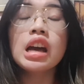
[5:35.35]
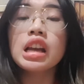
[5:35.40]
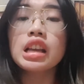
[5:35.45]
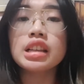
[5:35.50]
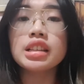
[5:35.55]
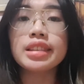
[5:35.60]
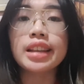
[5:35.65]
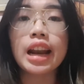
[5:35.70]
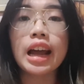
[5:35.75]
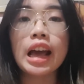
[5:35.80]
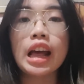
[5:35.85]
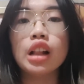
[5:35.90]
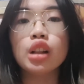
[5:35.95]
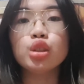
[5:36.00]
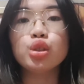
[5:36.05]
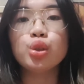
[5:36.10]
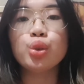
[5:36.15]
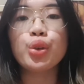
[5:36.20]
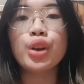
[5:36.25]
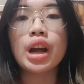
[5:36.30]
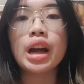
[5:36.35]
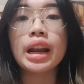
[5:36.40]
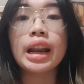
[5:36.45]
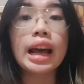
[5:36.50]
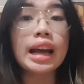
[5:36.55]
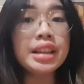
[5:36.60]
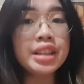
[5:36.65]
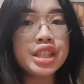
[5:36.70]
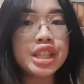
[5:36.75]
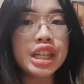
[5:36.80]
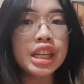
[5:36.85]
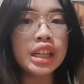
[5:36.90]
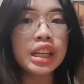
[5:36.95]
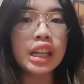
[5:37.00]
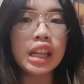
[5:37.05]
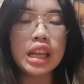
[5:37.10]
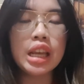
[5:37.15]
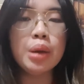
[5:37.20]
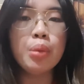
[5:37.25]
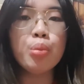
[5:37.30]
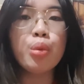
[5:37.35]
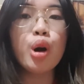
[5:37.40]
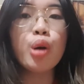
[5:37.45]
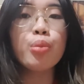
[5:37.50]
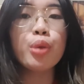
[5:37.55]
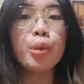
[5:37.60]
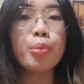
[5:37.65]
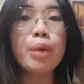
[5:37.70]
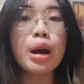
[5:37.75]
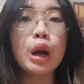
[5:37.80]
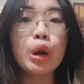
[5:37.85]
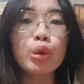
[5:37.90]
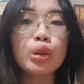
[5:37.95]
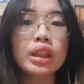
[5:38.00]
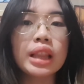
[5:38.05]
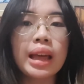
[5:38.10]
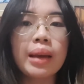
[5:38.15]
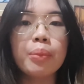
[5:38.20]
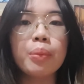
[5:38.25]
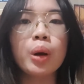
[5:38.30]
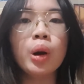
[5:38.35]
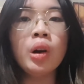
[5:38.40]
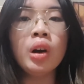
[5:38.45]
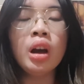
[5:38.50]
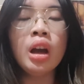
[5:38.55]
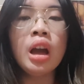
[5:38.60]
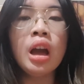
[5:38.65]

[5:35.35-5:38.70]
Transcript: Israel sudah rajin nih mau membangun tembok,